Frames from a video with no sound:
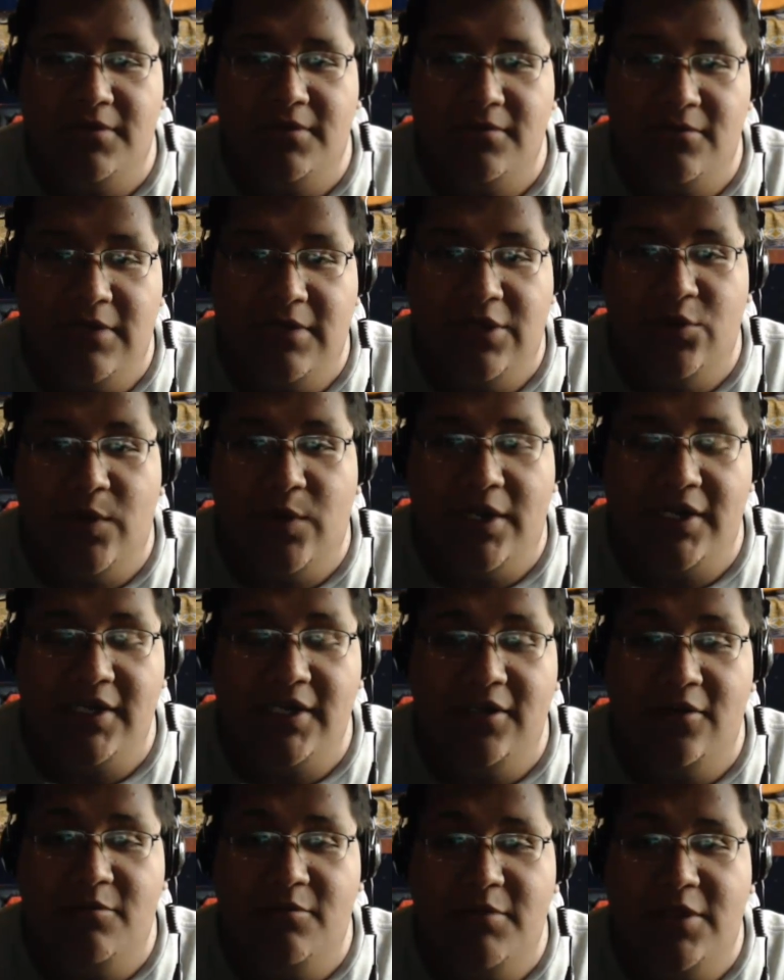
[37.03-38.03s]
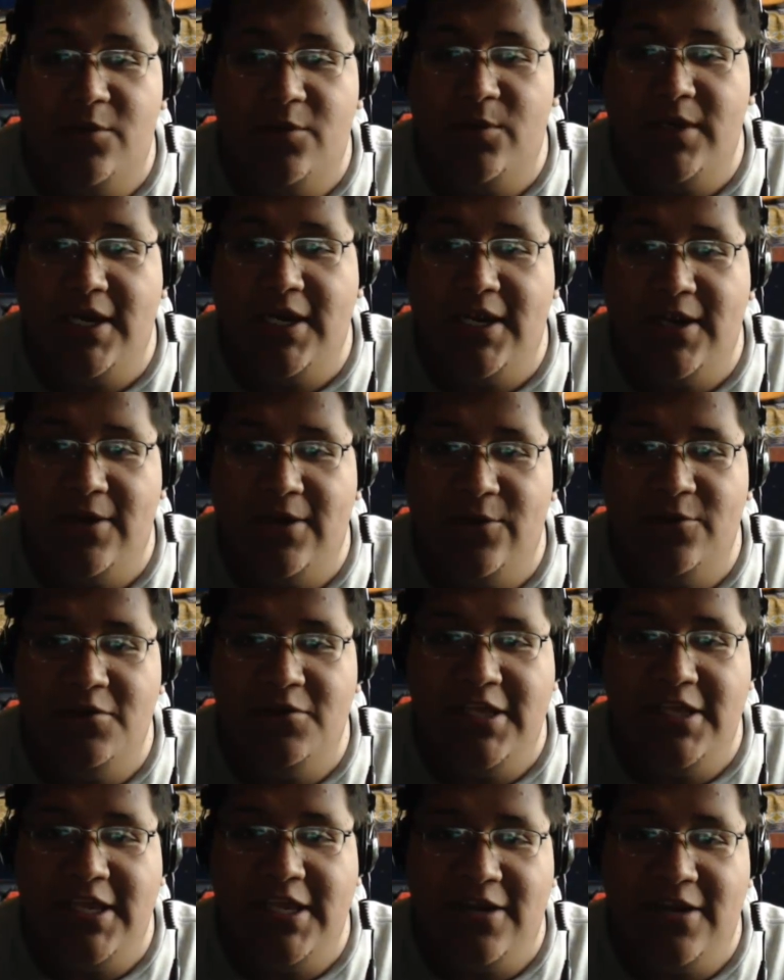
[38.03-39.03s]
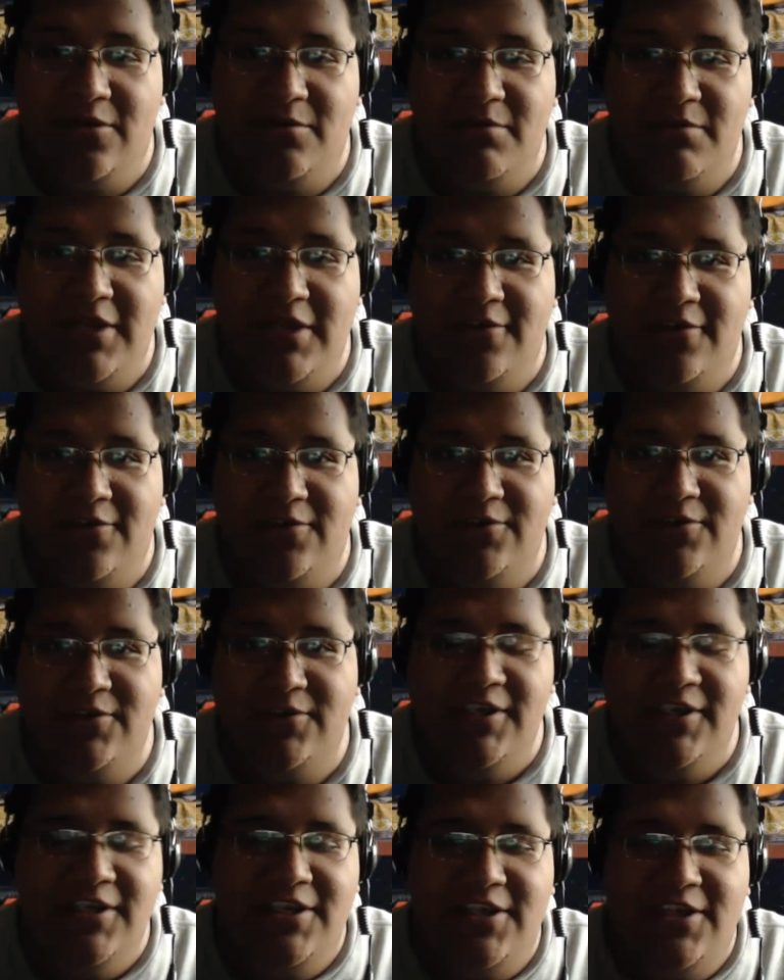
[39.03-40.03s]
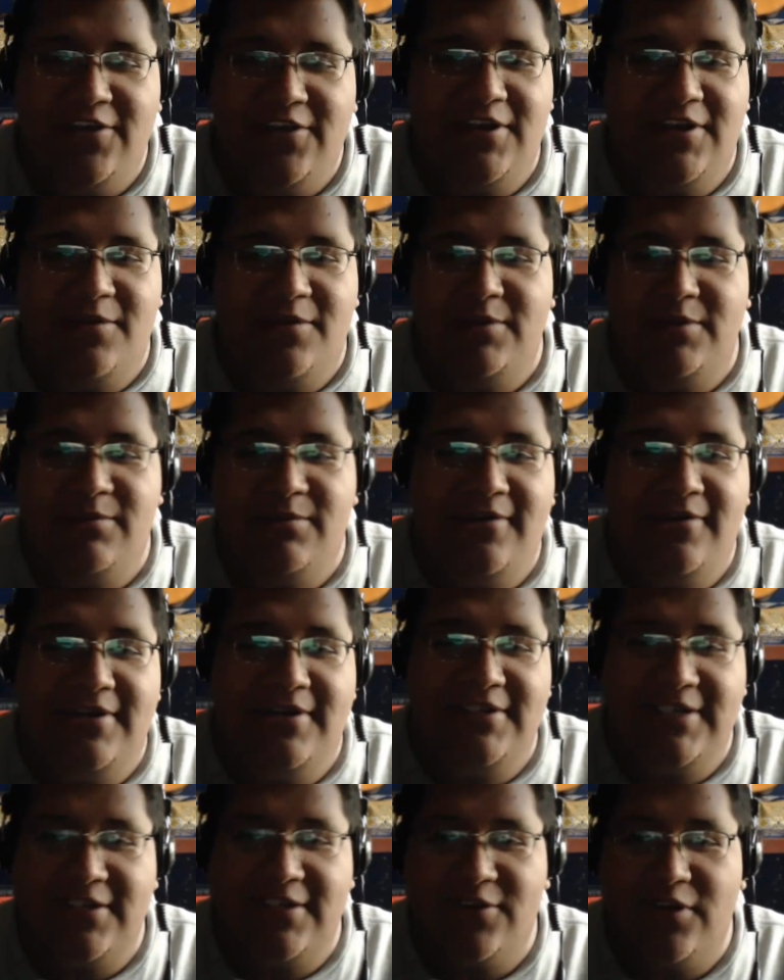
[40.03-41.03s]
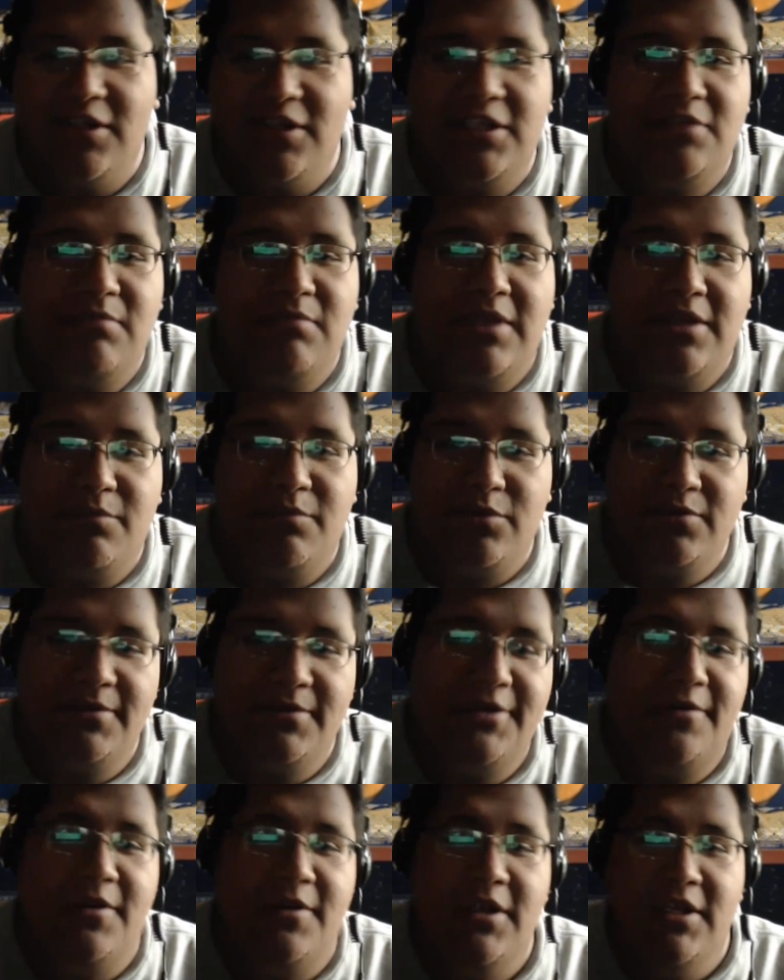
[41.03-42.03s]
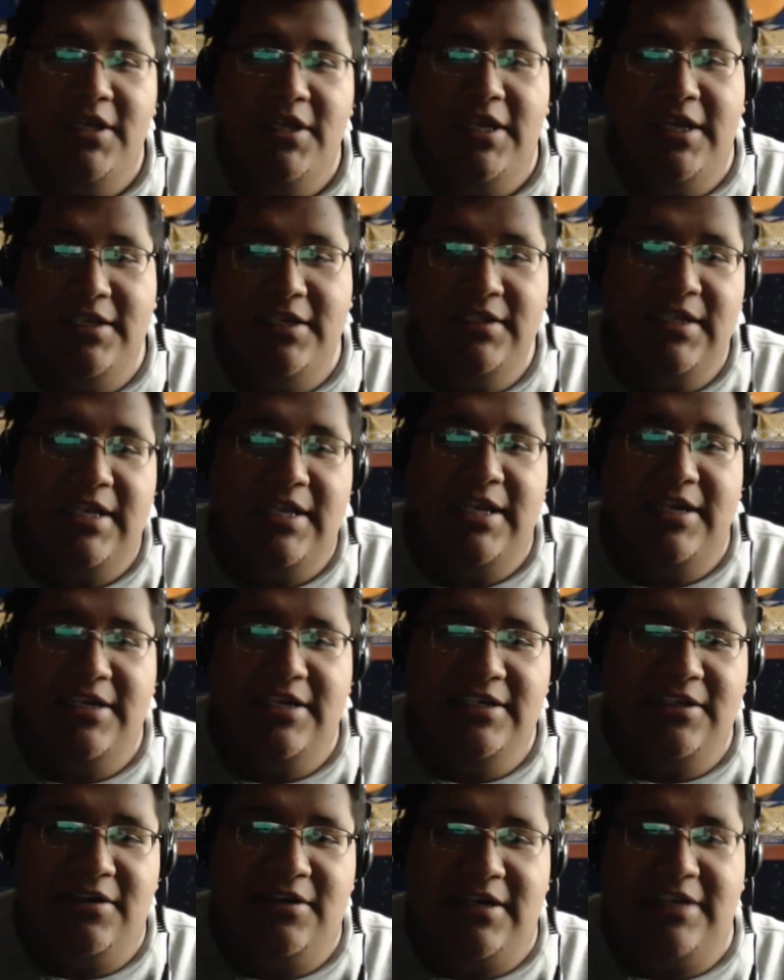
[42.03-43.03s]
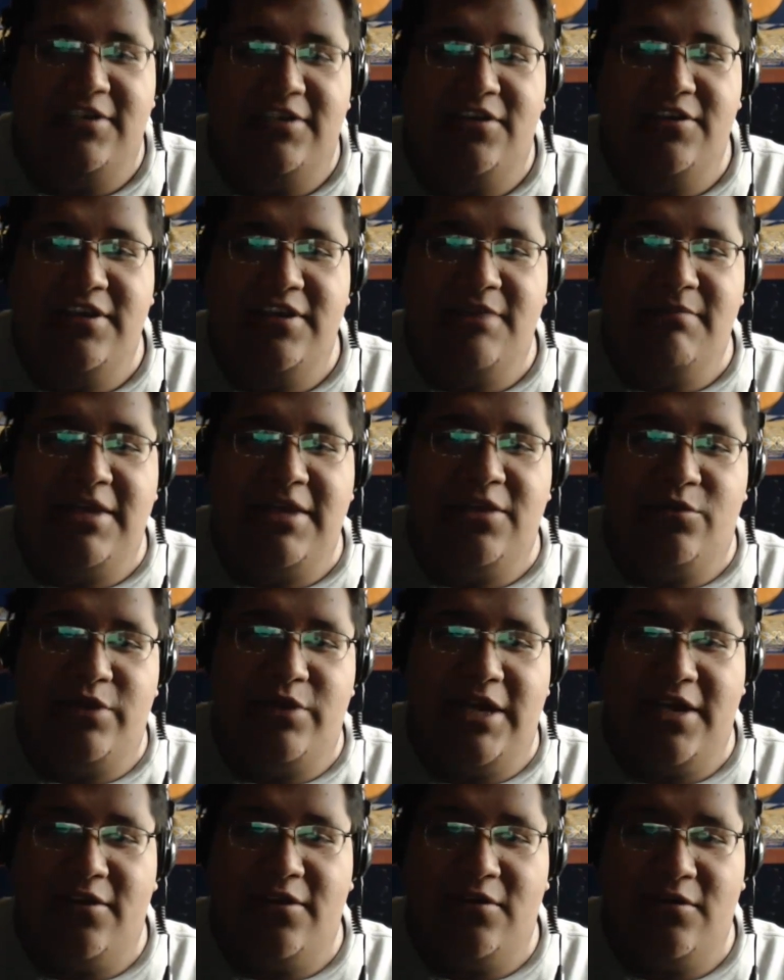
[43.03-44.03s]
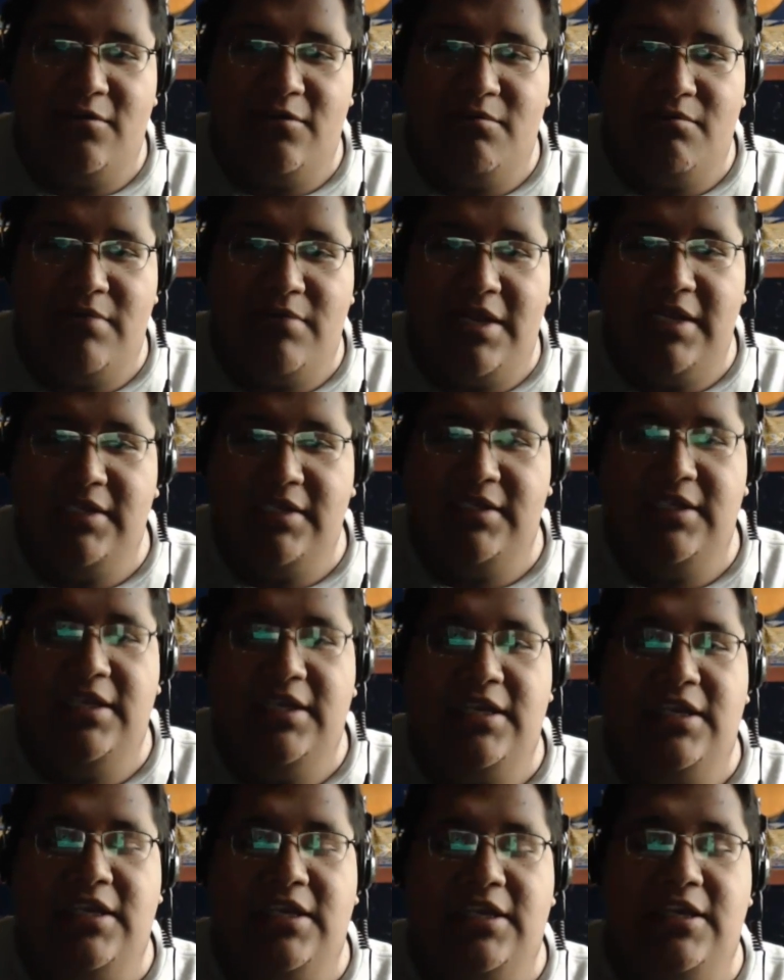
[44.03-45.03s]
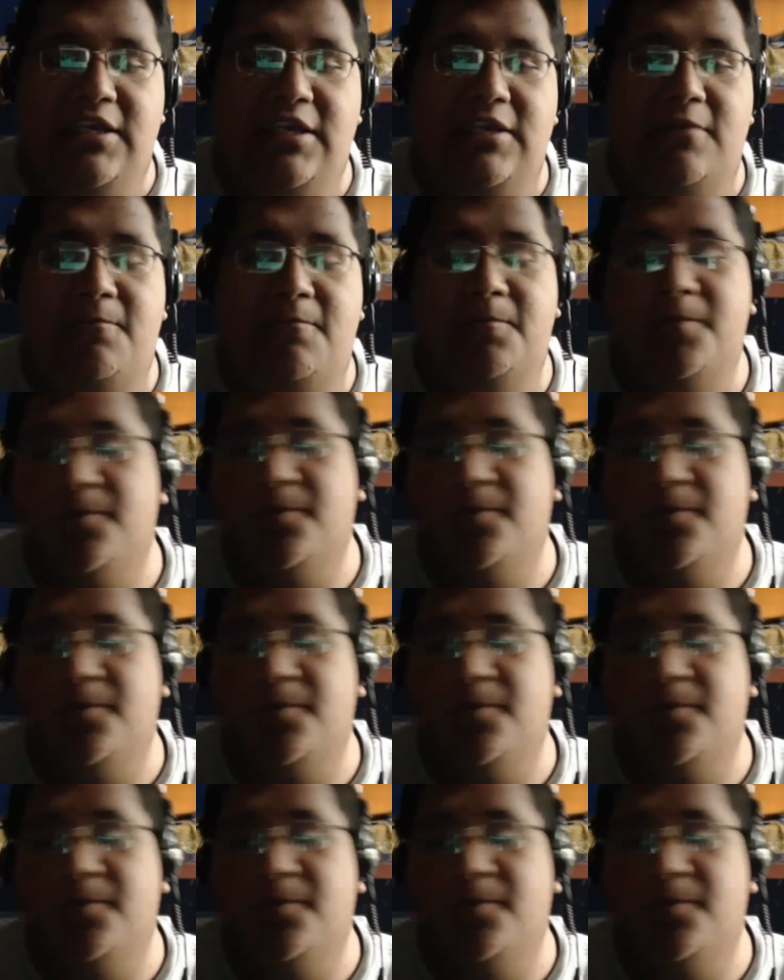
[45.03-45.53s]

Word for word: cuando arreglo me dura un día o menos y otra vez vuelvo a hacer todo el desmadre. Pues bueno, esta, en esta ocasión ya me ha durado más de...